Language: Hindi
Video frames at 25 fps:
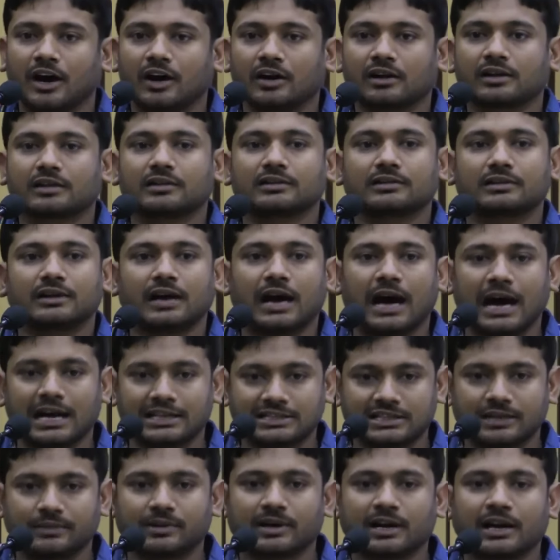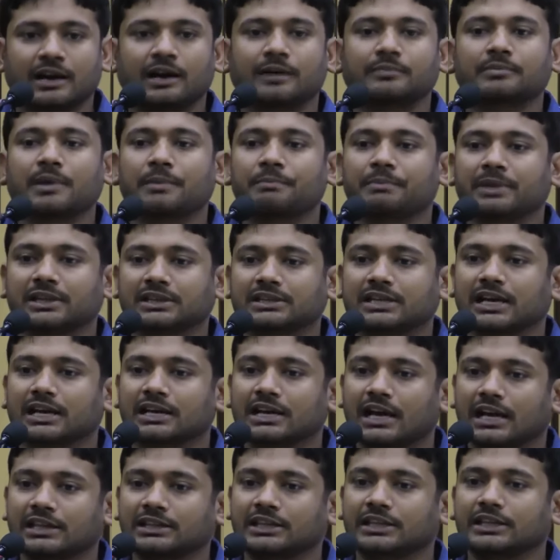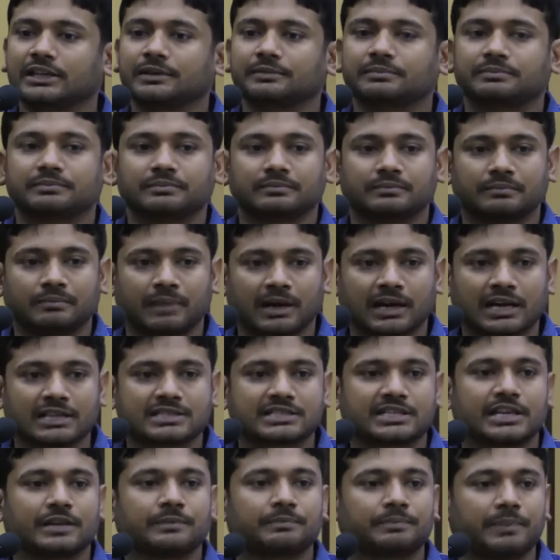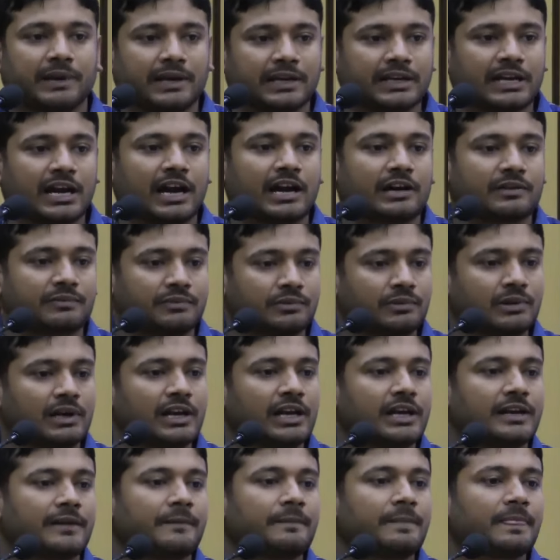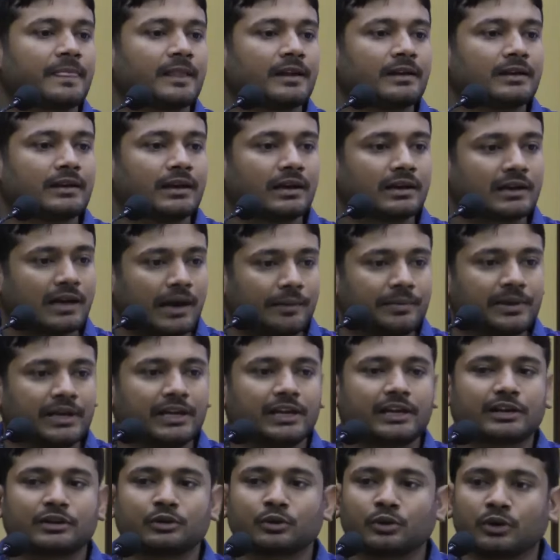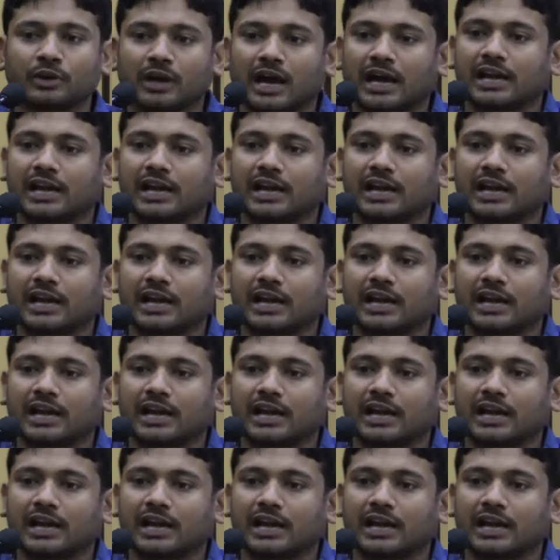और आज जब अगर हम अंबेडकर गांधी भगत सिंह पेडियार फूले कबीर गुरु